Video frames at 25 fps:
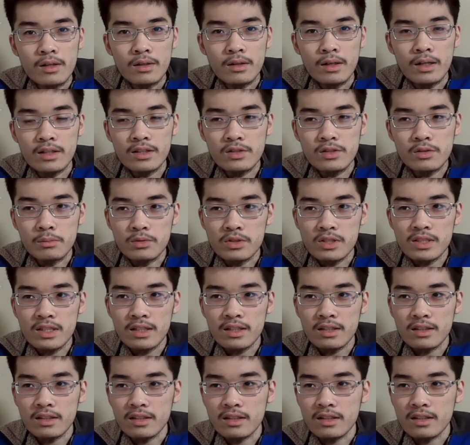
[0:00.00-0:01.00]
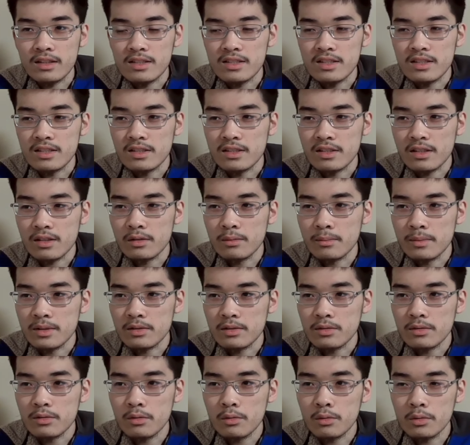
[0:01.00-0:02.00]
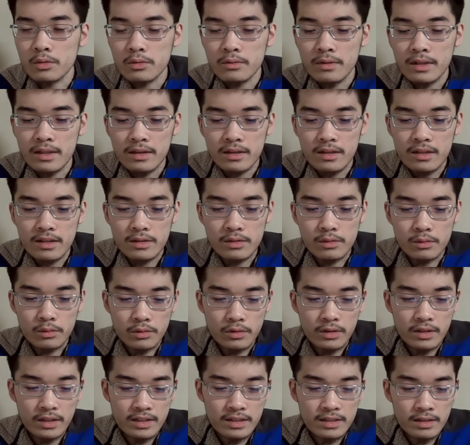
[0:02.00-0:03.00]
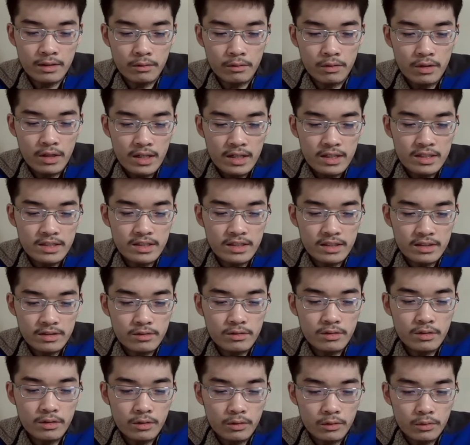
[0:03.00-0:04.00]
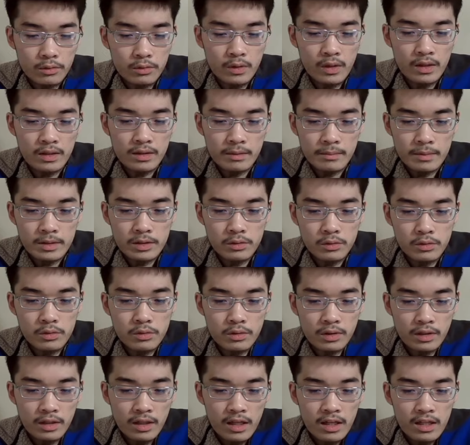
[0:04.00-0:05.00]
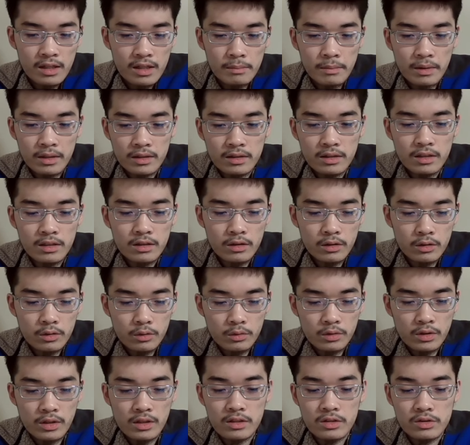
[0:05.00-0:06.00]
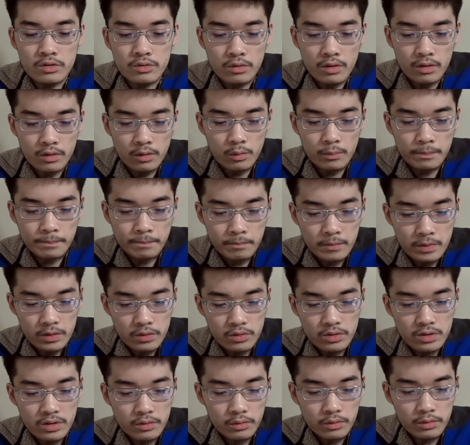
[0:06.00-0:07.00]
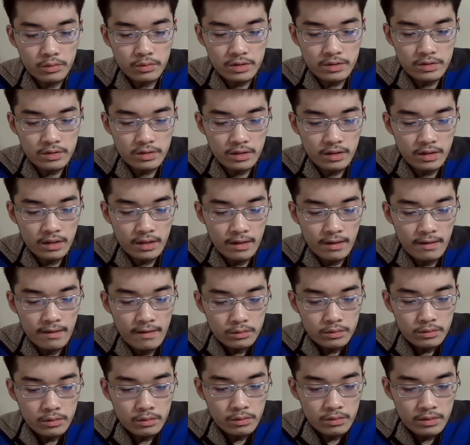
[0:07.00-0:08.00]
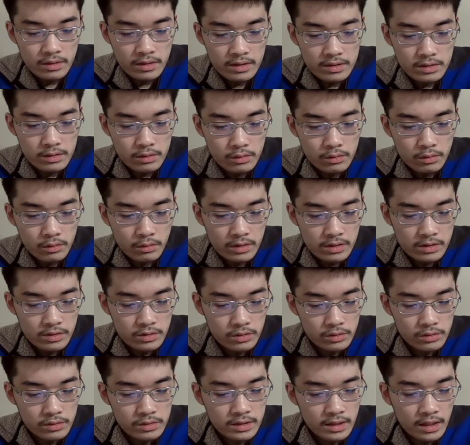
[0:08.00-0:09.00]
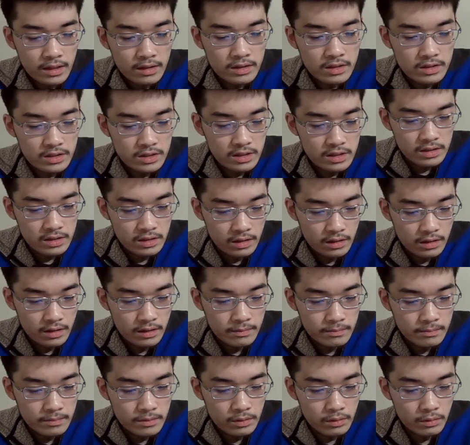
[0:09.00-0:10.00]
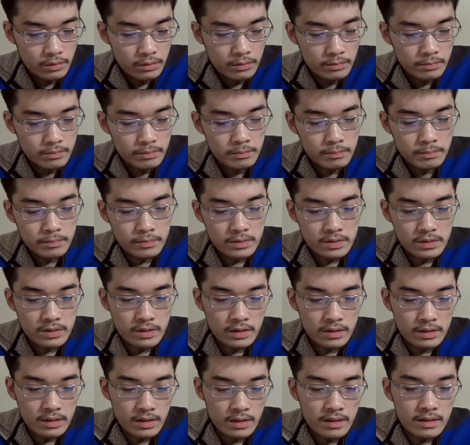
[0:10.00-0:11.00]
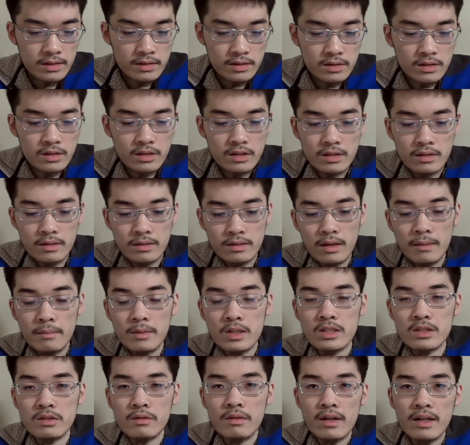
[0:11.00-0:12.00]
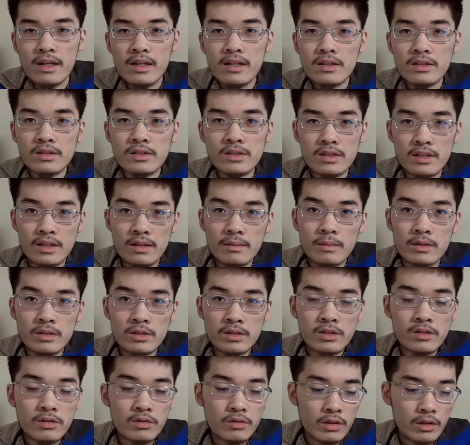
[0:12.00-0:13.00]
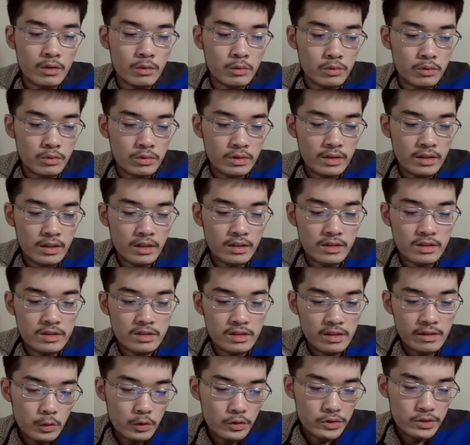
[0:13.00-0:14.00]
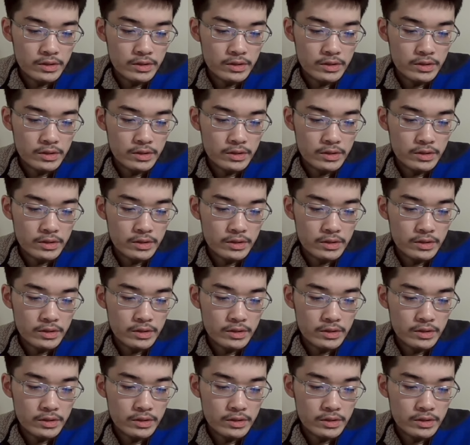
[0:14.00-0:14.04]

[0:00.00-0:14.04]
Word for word: 話を持ちかけていたらしいんですけど、まあ、それを断って、その音崎さんを支援するっていうことがあって、まあ、そういうような経緯もあってっていうことなんでしょうけど、まそうしたことについて、今月のこれ13日かね、のついえに、玉木氏は X で、まあ、次のようなことを言ったんですね。保守